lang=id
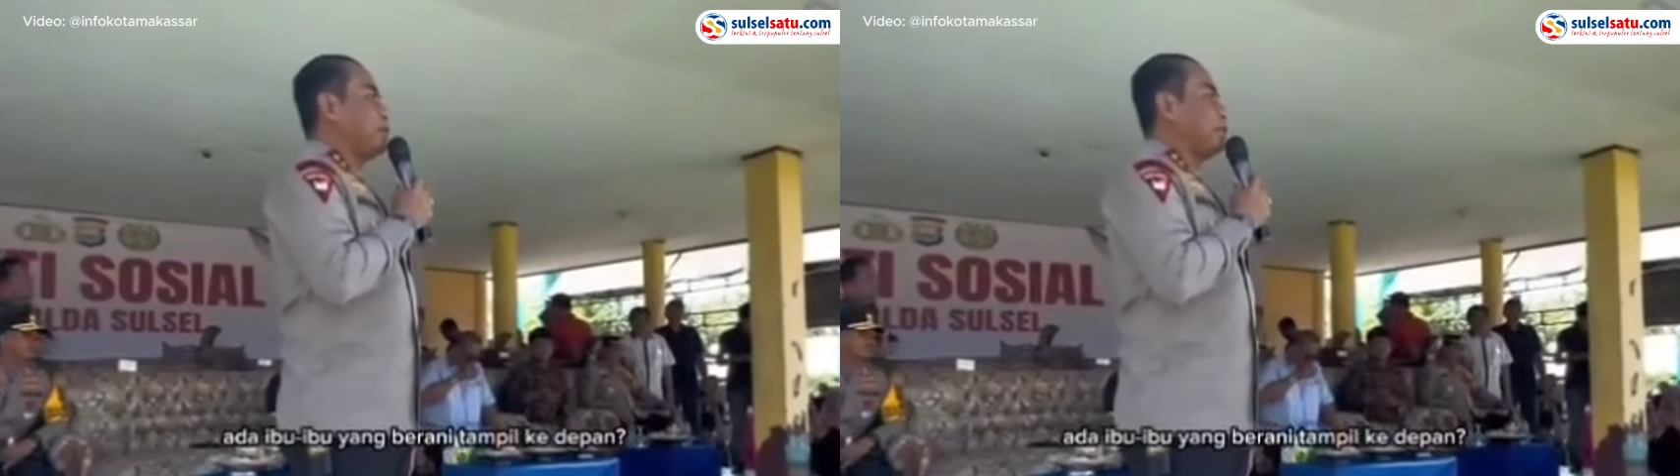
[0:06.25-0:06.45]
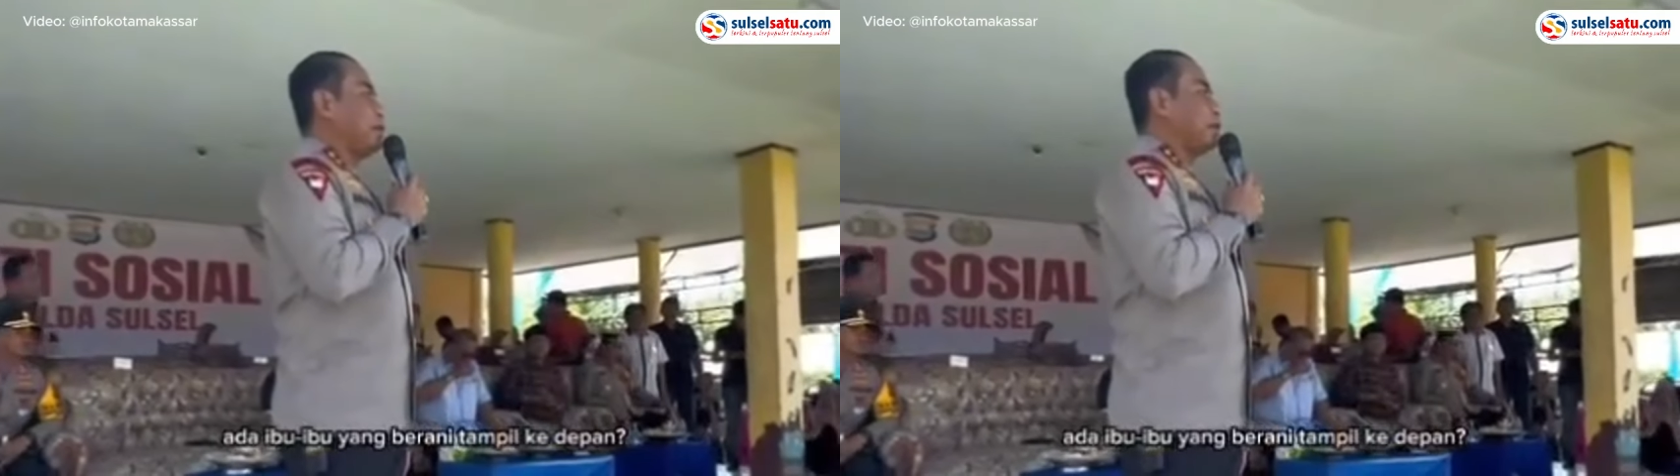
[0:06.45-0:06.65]

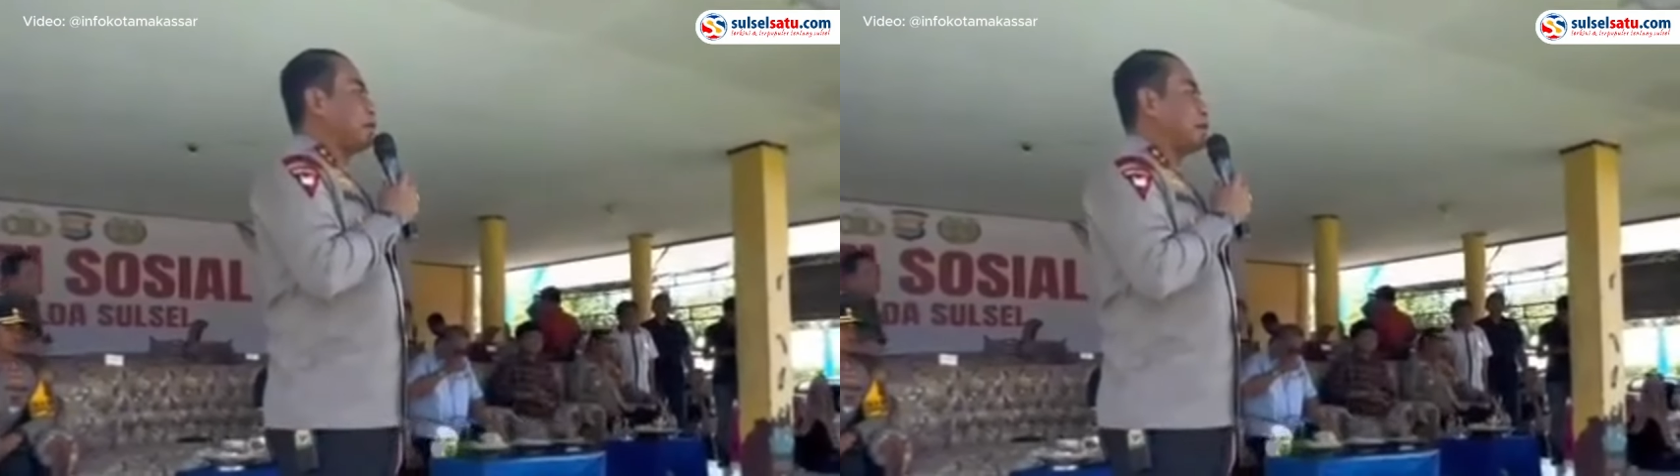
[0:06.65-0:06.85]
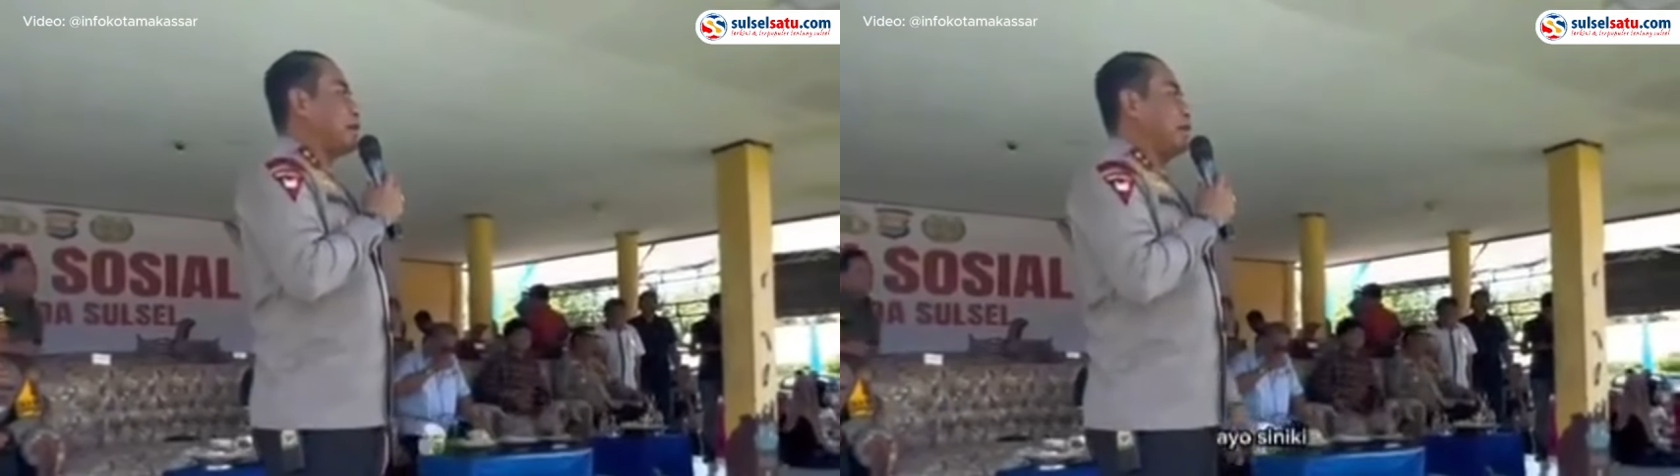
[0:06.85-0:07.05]
ke depan.
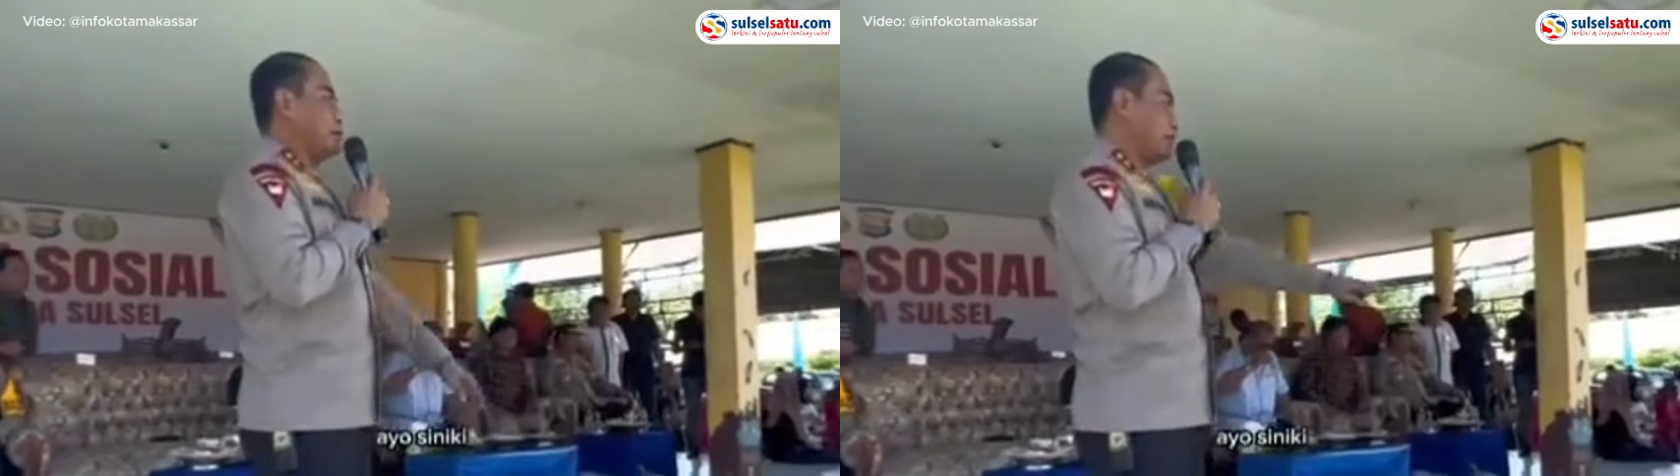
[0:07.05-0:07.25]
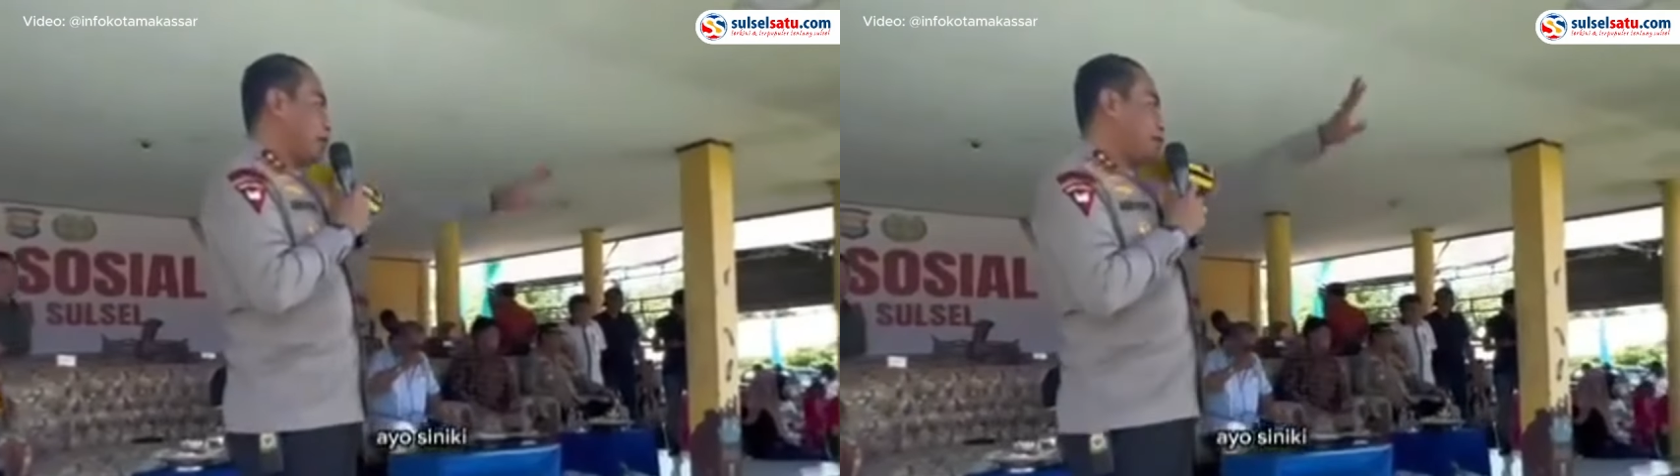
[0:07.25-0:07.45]

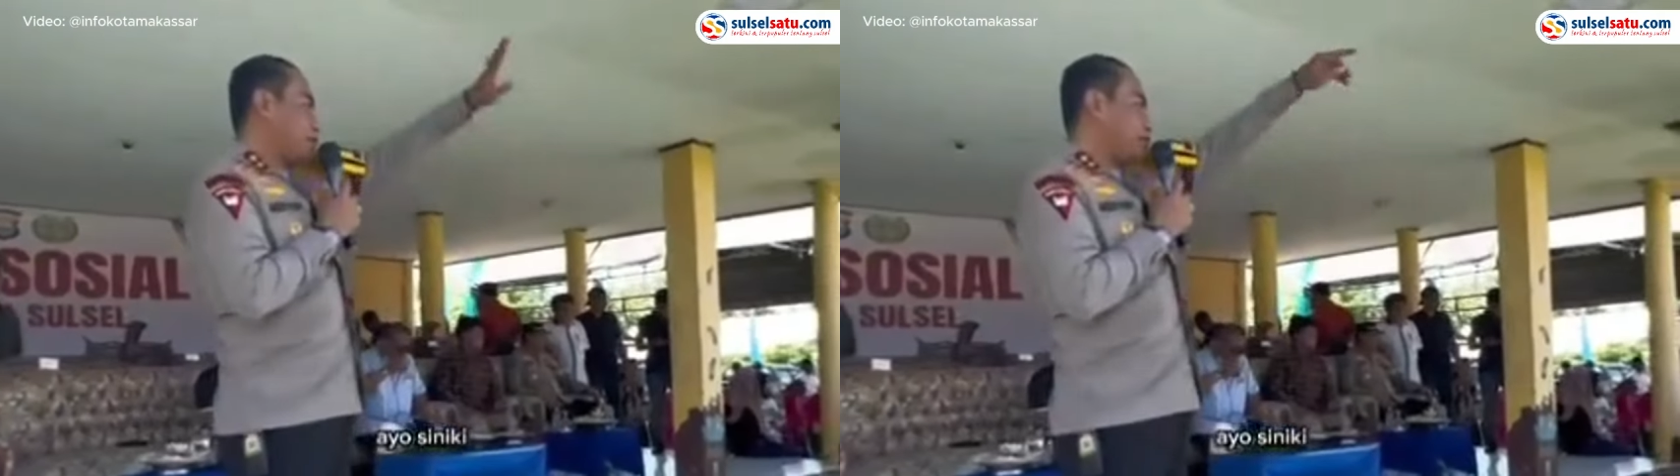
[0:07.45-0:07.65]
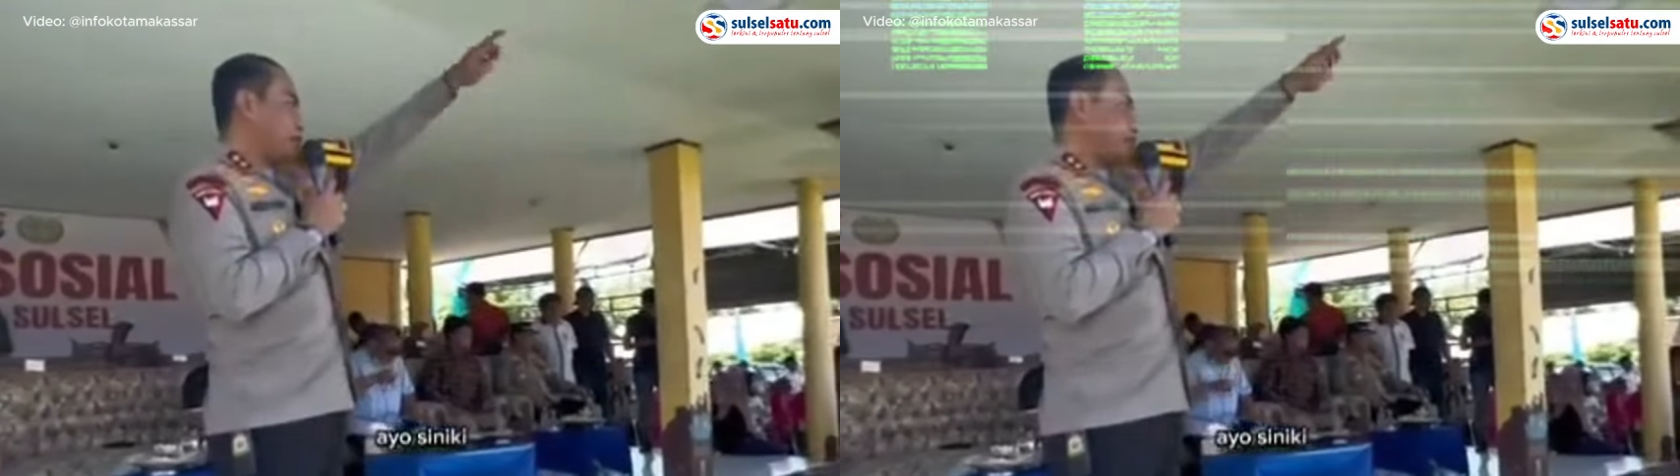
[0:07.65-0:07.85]
Ayo sedikit,
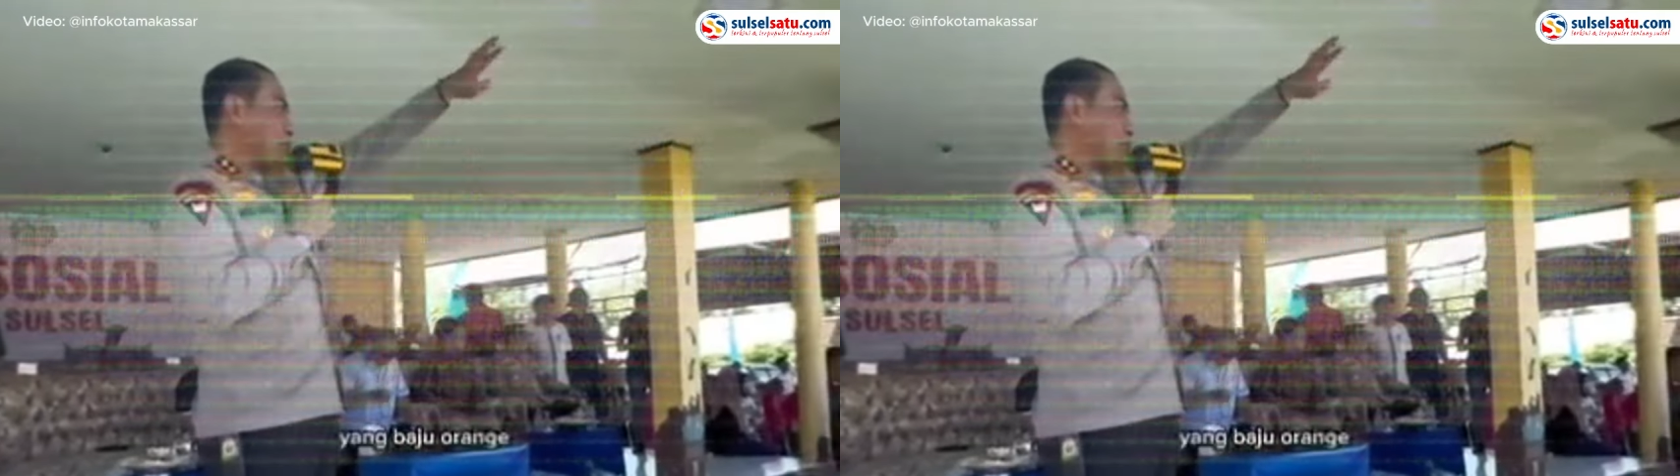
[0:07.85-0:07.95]
sedikit,